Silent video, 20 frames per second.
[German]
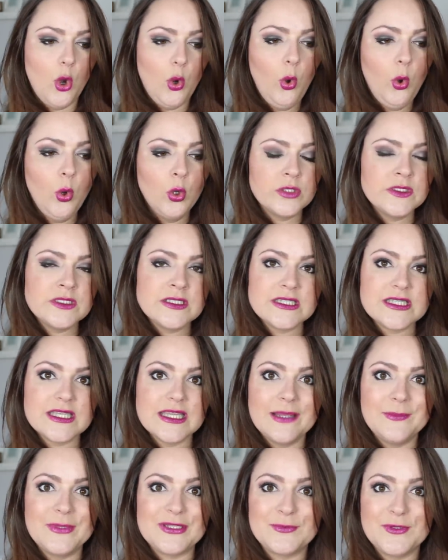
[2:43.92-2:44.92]
und
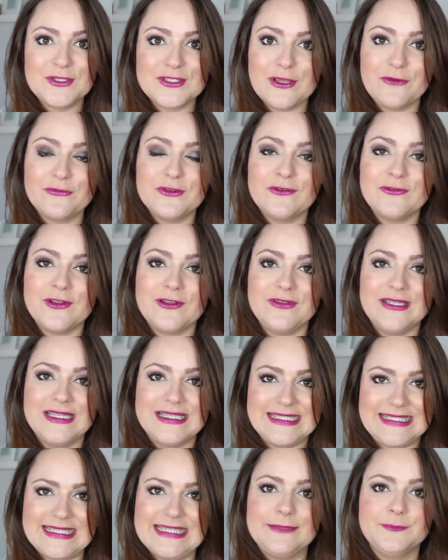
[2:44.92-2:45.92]
ähm, ich möchte auf jeden Fall
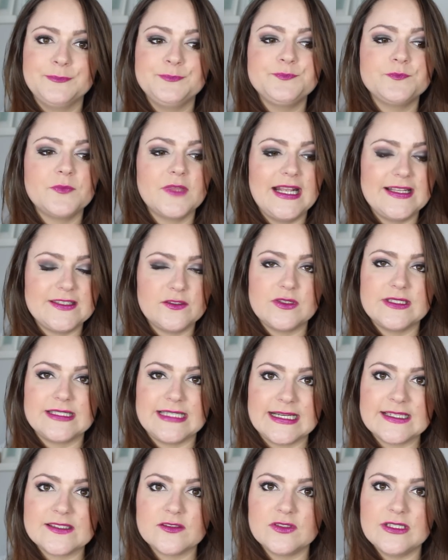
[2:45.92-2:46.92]
wieder singen, also
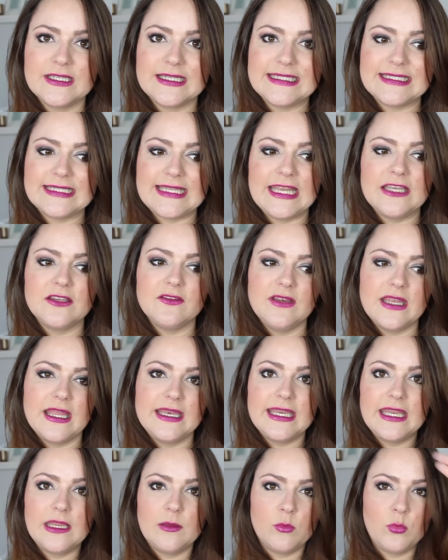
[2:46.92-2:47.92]
Gesangsunterricht
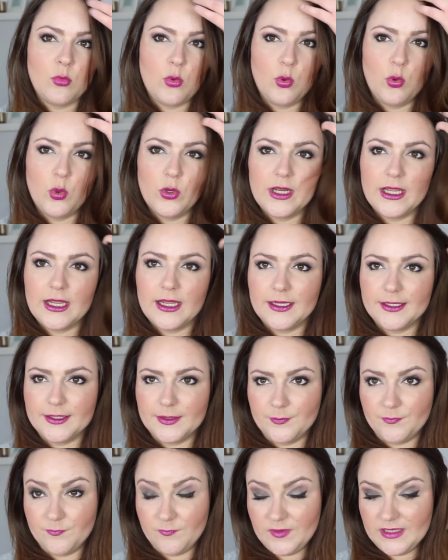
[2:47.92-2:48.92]
entweder nehmen oder
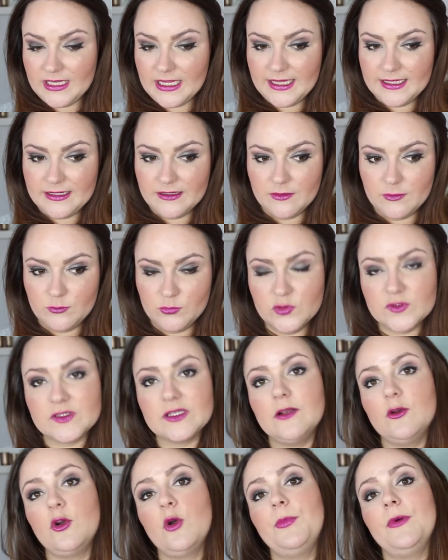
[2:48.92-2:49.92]
ähm, wieder in eine
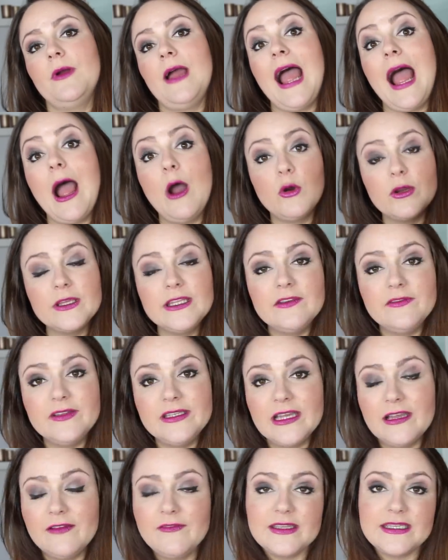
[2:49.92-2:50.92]
Musicalgruppe. Auch hier
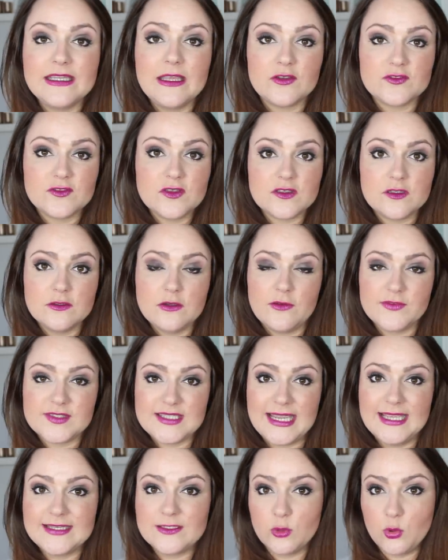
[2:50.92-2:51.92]
wieder, wenn ihr aus Düsseldorf
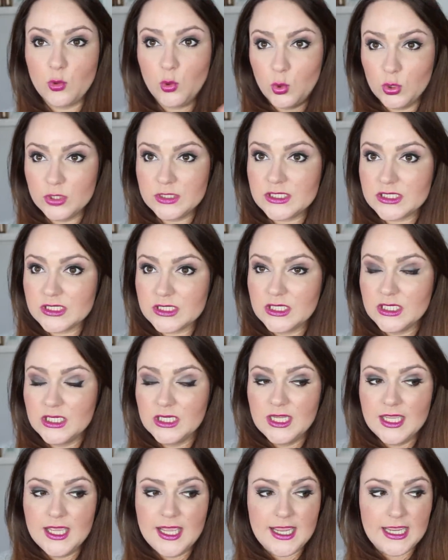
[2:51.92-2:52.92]
seid und
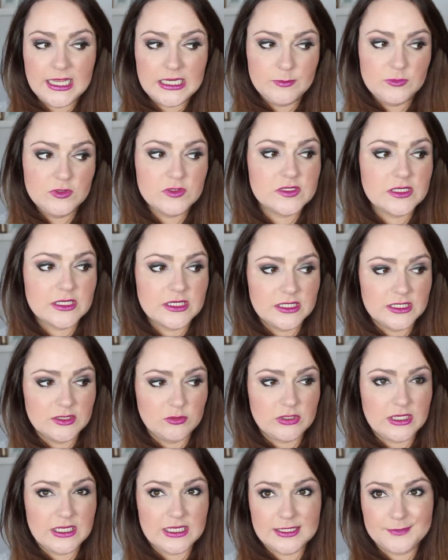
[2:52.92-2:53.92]
eine
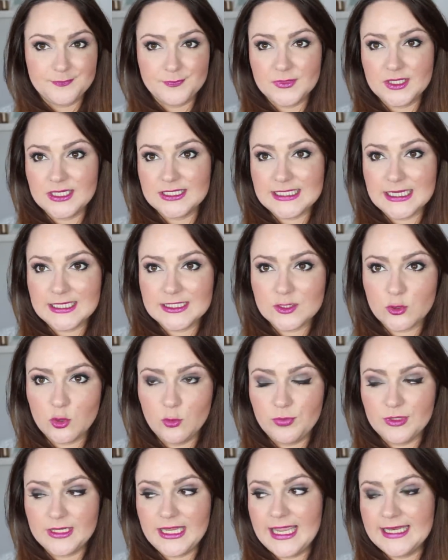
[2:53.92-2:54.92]
Musical- oder
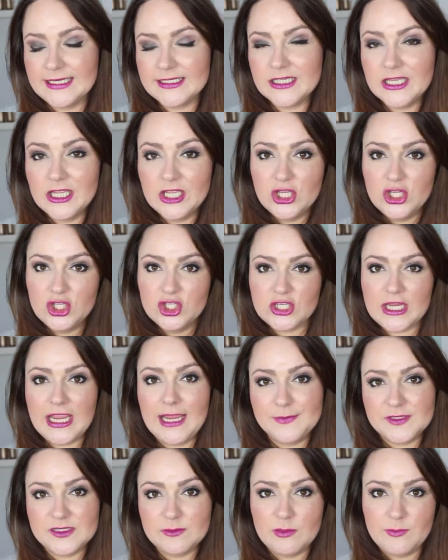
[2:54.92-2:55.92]
Gesangsgruppe kennt,
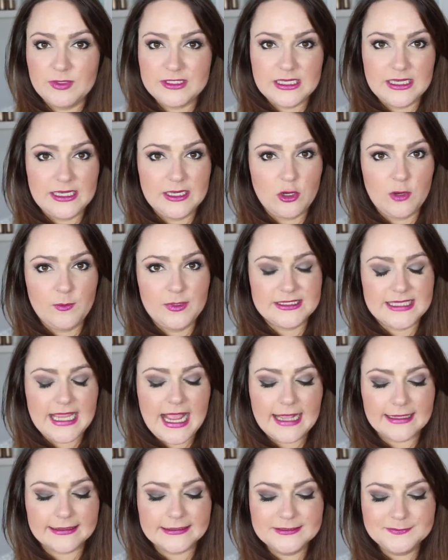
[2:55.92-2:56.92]
schreibt sie mir bitte in die
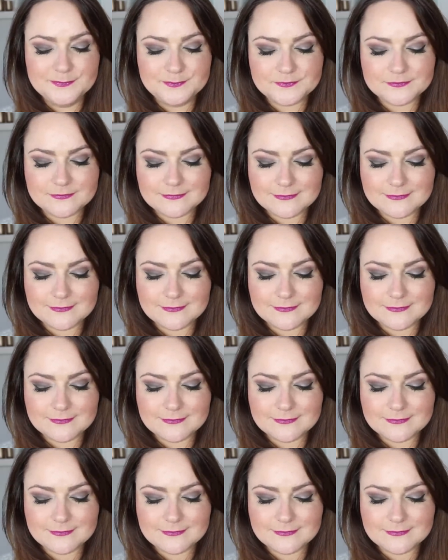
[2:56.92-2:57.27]
Kommentare.